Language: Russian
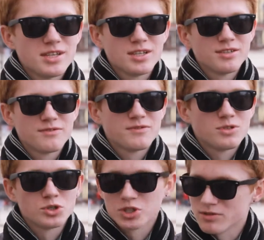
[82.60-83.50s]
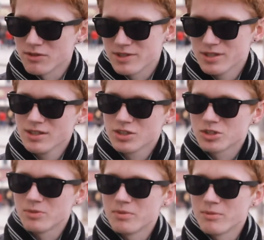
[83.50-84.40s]
делает все, что в его силах,
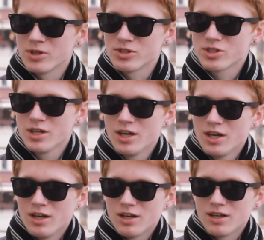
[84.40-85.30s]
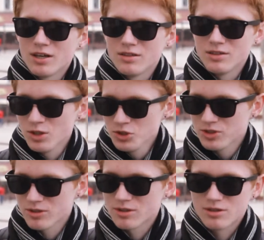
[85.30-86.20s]
чтобы помочь э, не то,
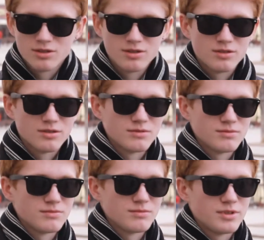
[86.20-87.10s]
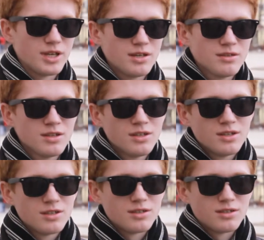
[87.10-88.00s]
что да,
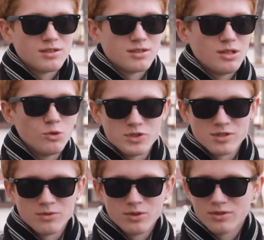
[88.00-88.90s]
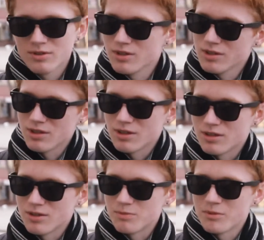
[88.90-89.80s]
э, людям, он
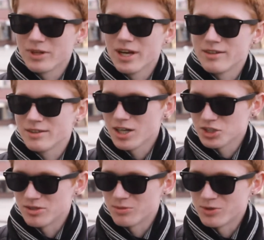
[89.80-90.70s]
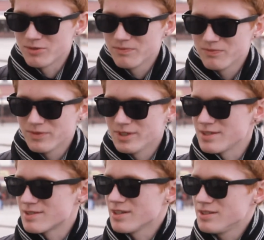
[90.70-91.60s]
э, помогает каждому
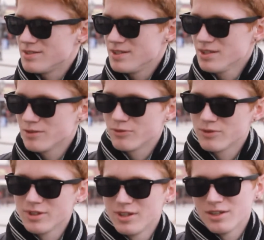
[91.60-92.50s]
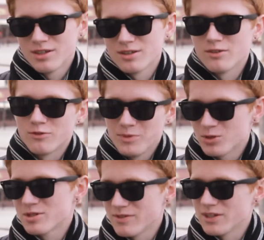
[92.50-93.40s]
из одесситов э, в
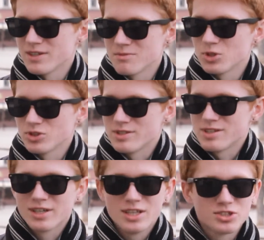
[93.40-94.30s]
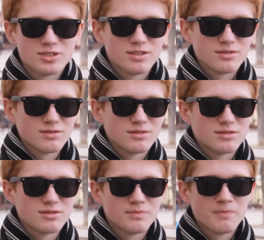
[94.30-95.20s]
меру своих возможностей. Конечно,
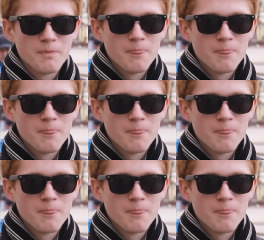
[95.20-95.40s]
э,